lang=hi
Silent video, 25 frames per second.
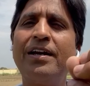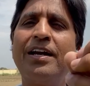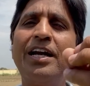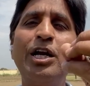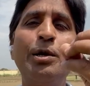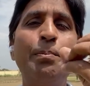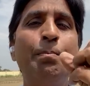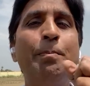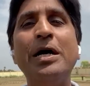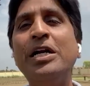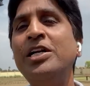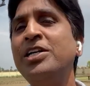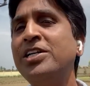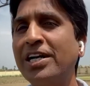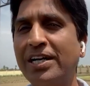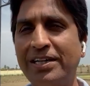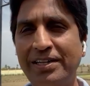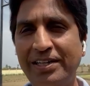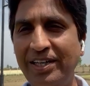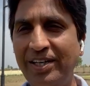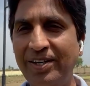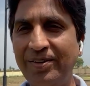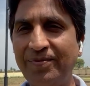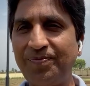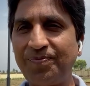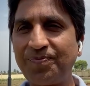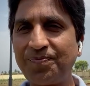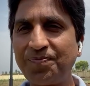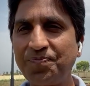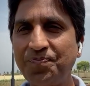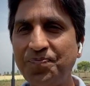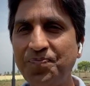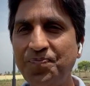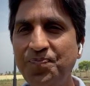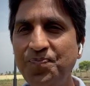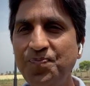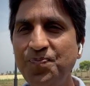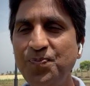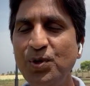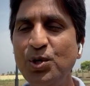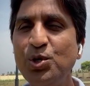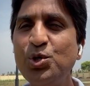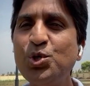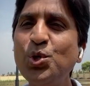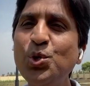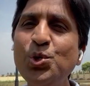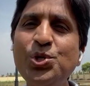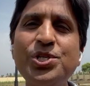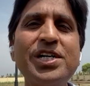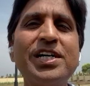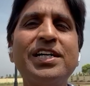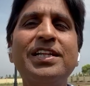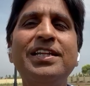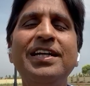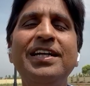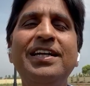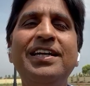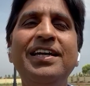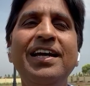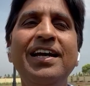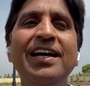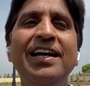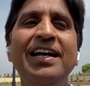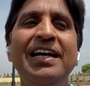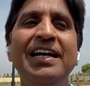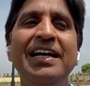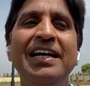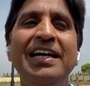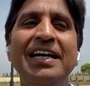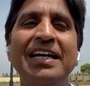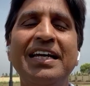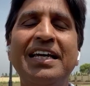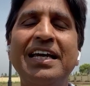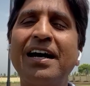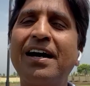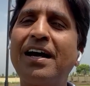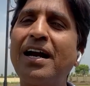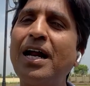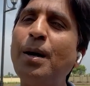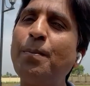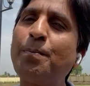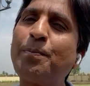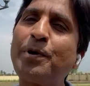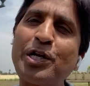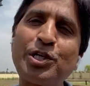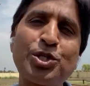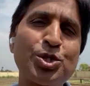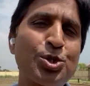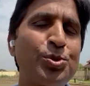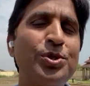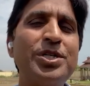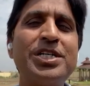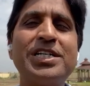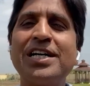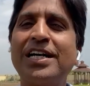किट बन जाती है सोचकर देखिए कि अगर आप रेस्टोरेंट